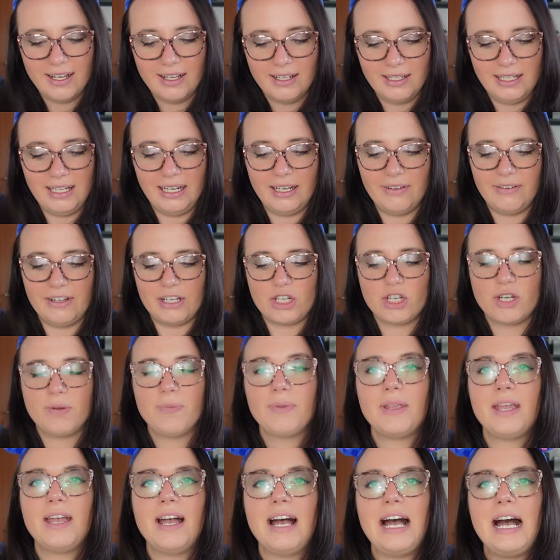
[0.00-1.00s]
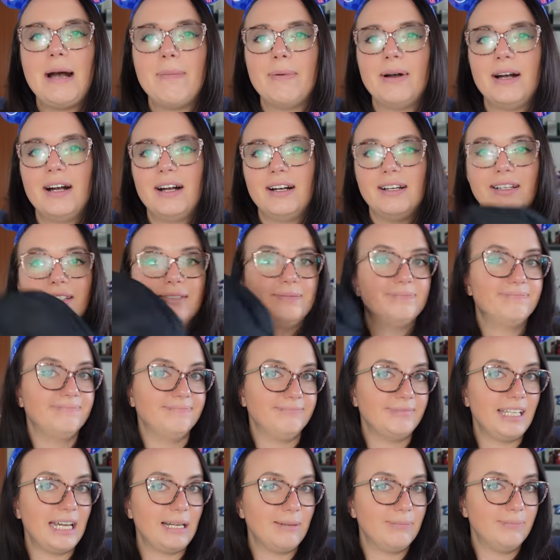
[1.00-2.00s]
Nee, Quatsch. Aber
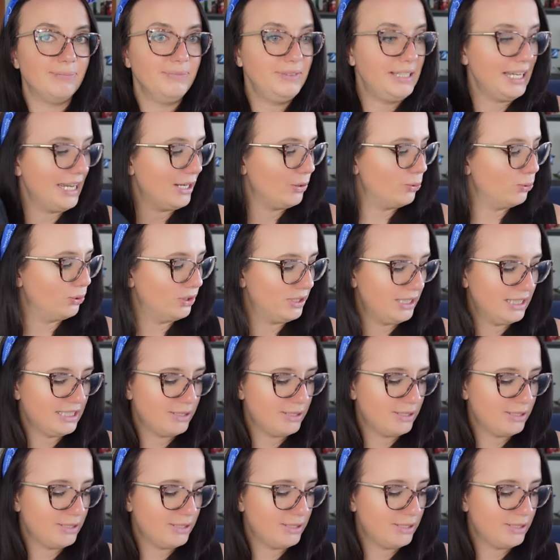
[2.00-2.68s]
ja, der Hut.